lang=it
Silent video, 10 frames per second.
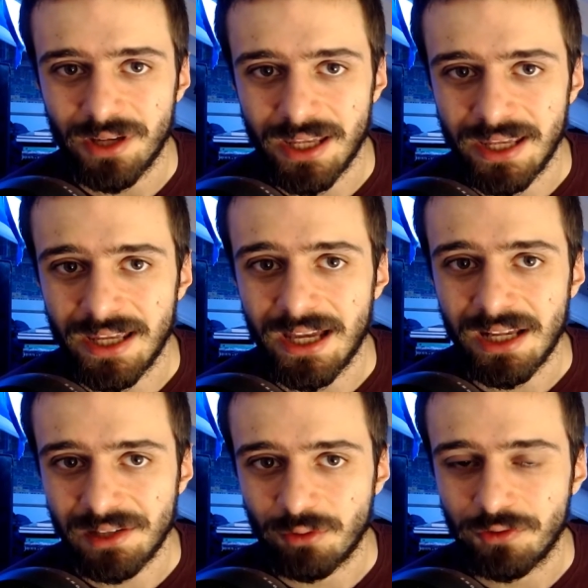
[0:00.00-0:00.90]
e
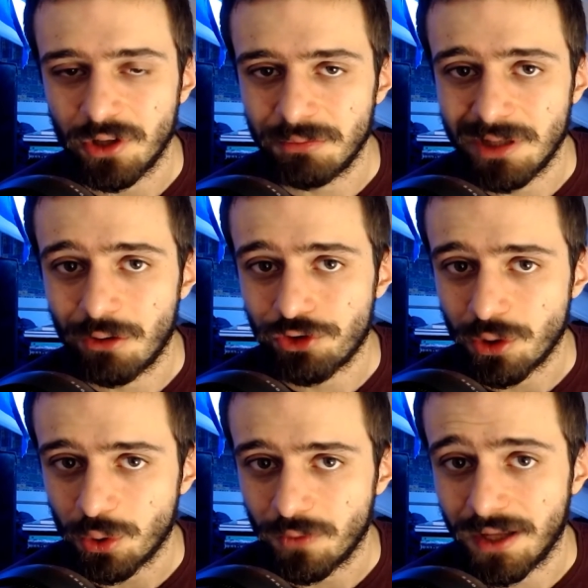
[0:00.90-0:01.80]
arrivo fino al
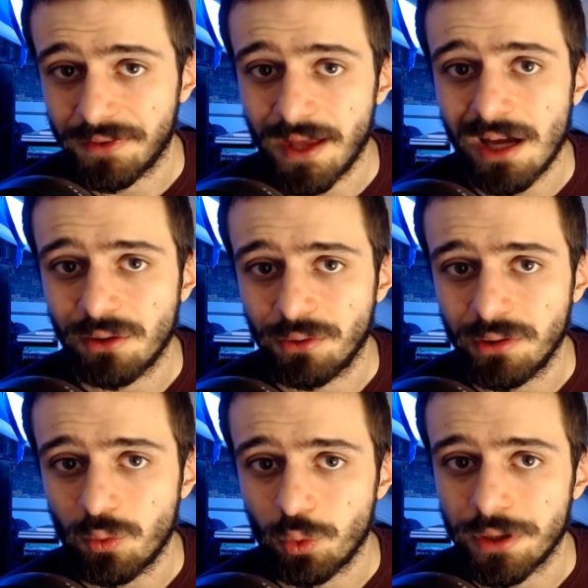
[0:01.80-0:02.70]
1990, anno in
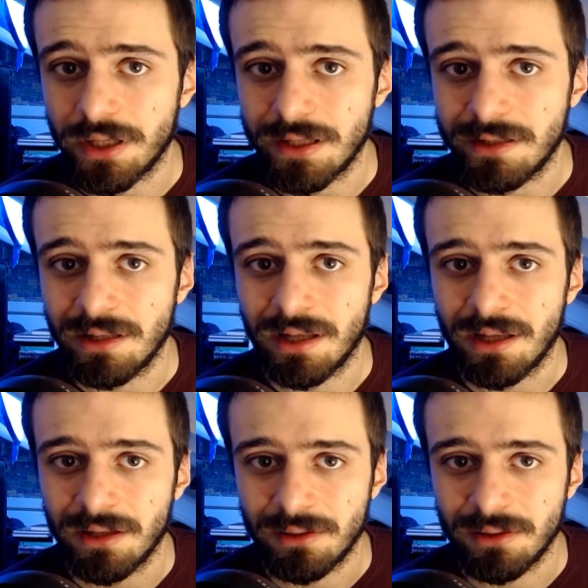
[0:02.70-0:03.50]
cui il,